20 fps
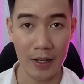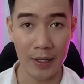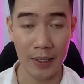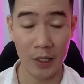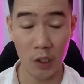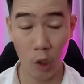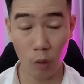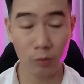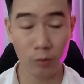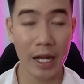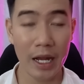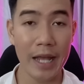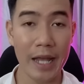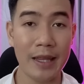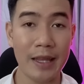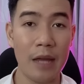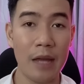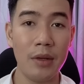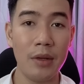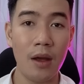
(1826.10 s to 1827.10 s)
lúc này
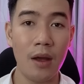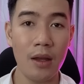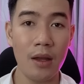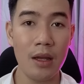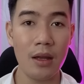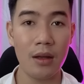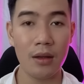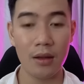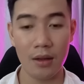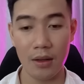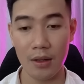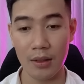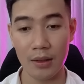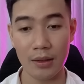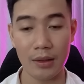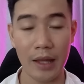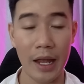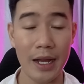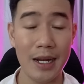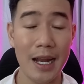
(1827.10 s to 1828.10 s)
thầy mới nói
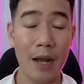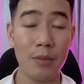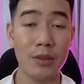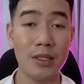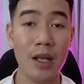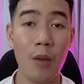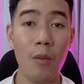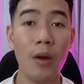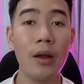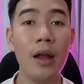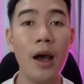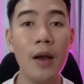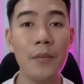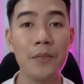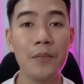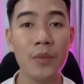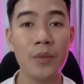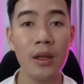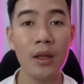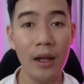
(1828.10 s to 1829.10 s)
thầy làm xong rồi đó
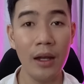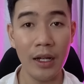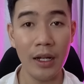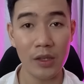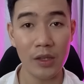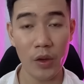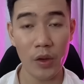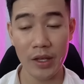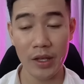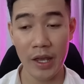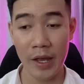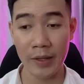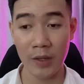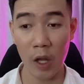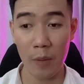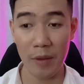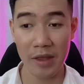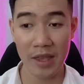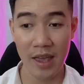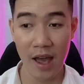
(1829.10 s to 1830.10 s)
tuy nhiên
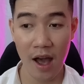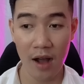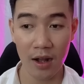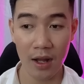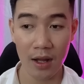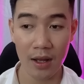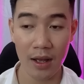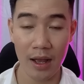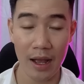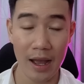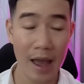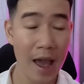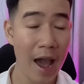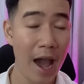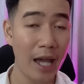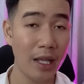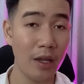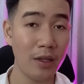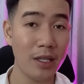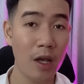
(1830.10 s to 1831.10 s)
thôi bây giờ á
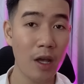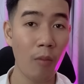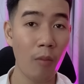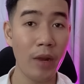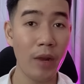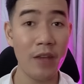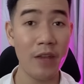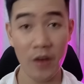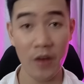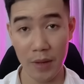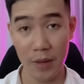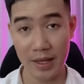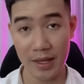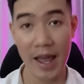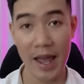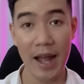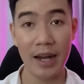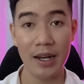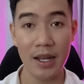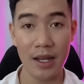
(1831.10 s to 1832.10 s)
hai vợ chồng đi về bên
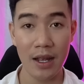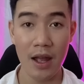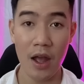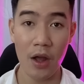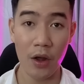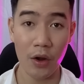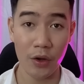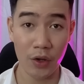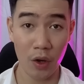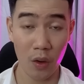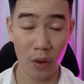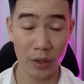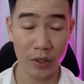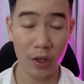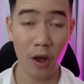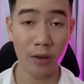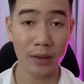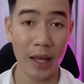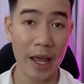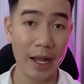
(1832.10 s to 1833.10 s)
nhà đi rồi
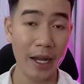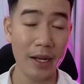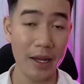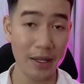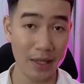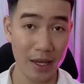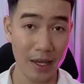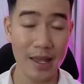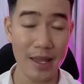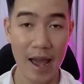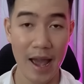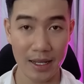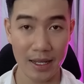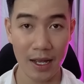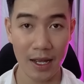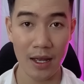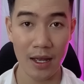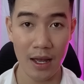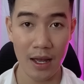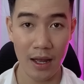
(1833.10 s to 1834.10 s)
cho thầy cái địa chỉ nhà
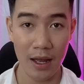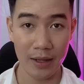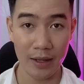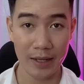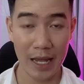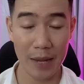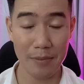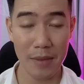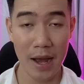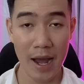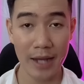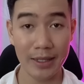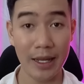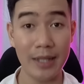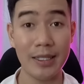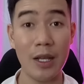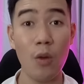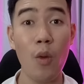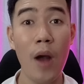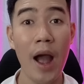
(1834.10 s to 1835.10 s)
nha ngày mai thầy
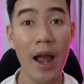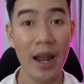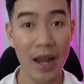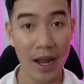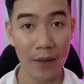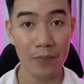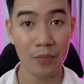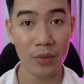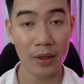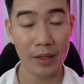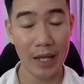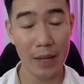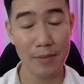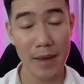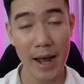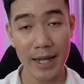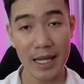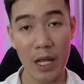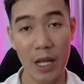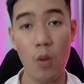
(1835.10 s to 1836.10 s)
sẽ qua ha ngày
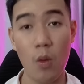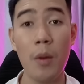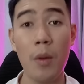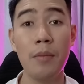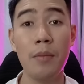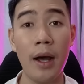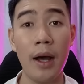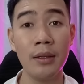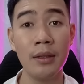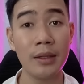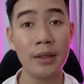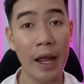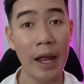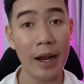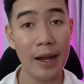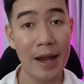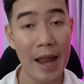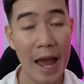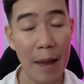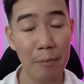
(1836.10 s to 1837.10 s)
mai thầy qua bên bển thầy
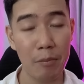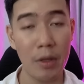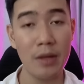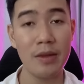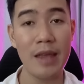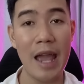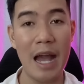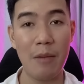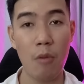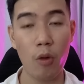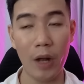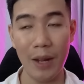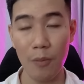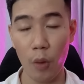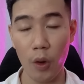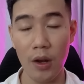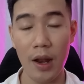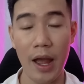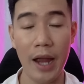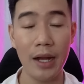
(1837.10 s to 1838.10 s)
làm bên nhà một cái
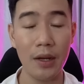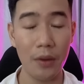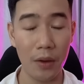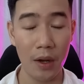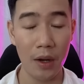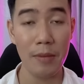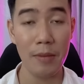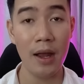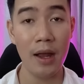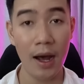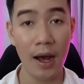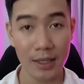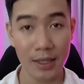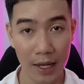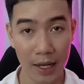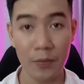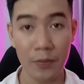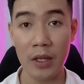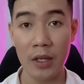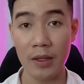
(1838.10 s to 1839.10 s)
buổi lễ nữa mới hết
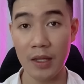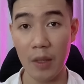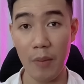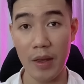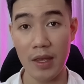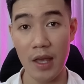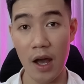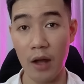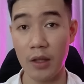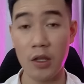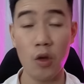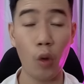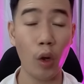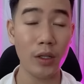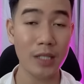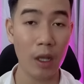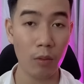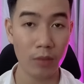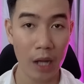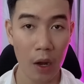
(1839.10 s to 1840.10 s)
nha chứ bây giờ chưa có
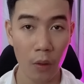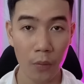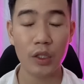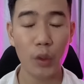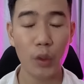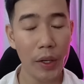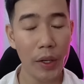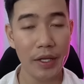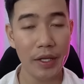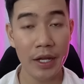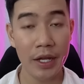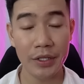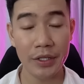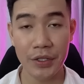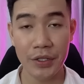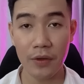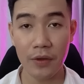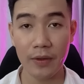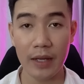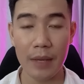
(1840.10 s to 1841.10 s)
xong đâu tuy nhiên
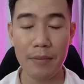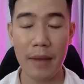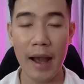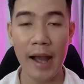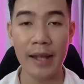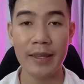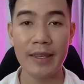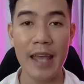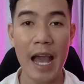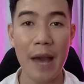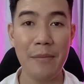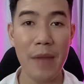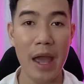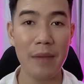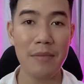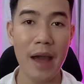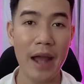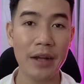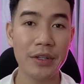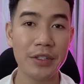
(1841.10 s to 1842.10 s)
trước khi mà cha mẹ
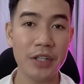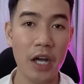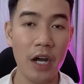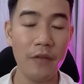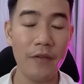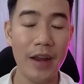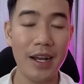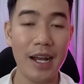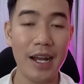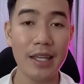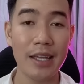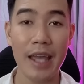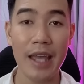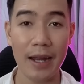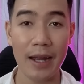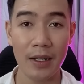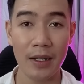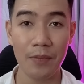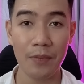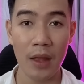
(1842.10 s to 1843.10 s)
bạn trở về lại
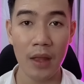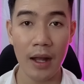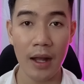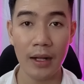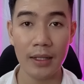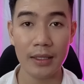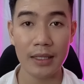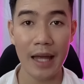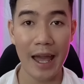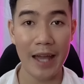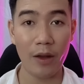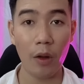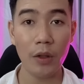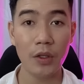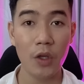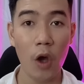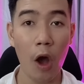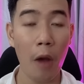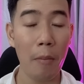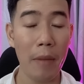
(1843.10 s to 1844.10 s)
nhà đó thầy có
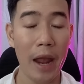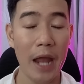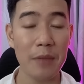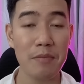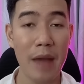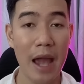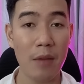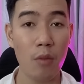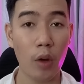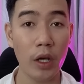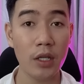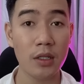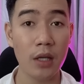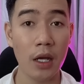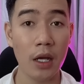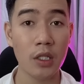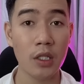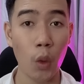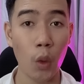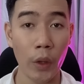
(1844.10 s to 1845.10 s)
cho mẹ bạn một cái
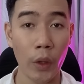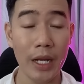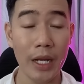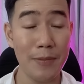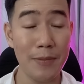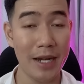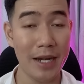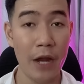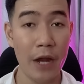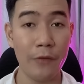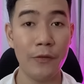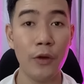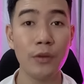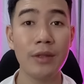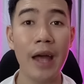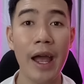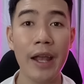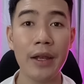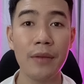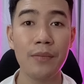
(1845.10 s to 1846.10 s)
sợi chuỗi để mà đeo vô
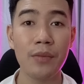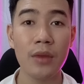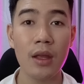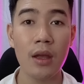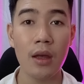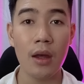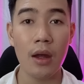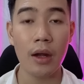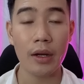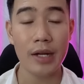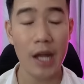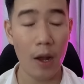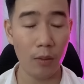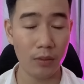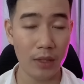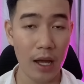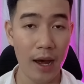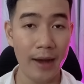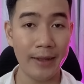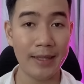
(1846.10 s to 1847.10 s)
tay
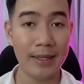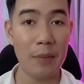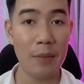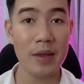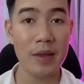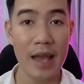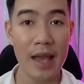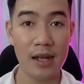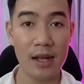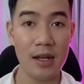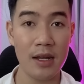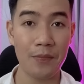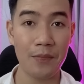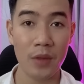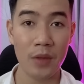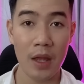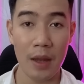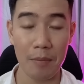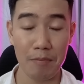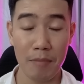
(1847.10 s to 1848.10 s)
đồng thời thầy mới dặn á
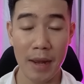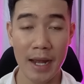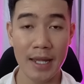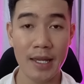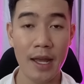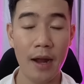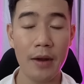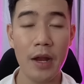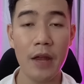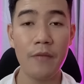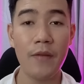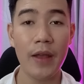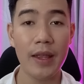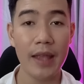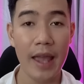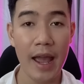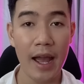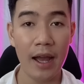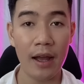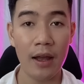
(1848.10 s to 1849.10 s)
bây giờ đi về
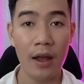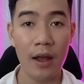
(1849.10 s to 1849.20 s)
nhà